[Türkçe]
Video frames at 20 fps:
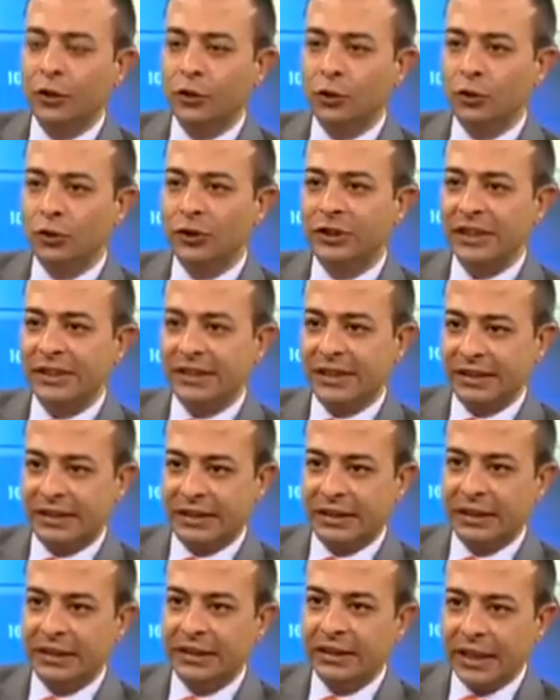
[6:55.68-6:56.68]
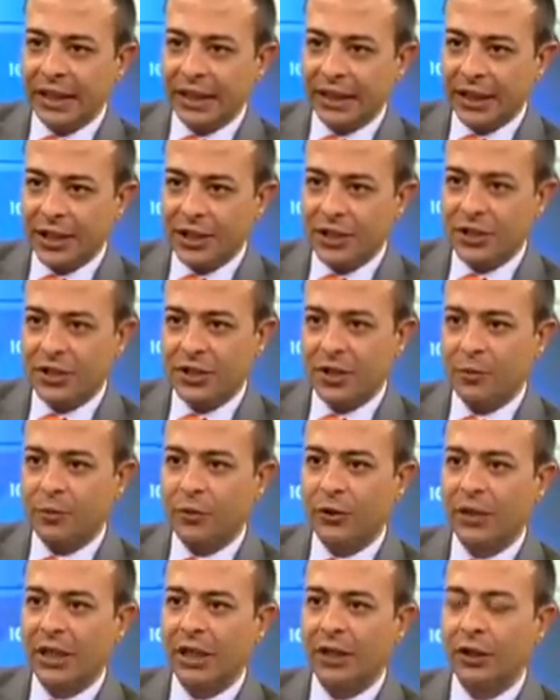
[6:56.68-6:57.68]
%80'i direkt geçiş
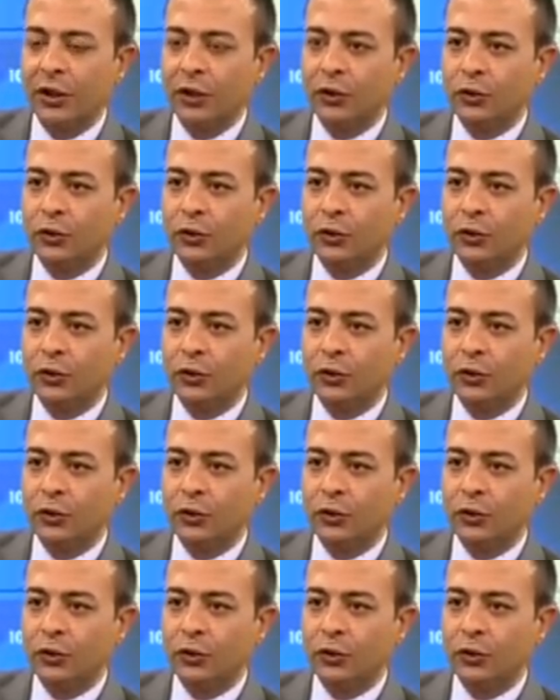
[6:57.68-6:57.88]
yapıyorlar.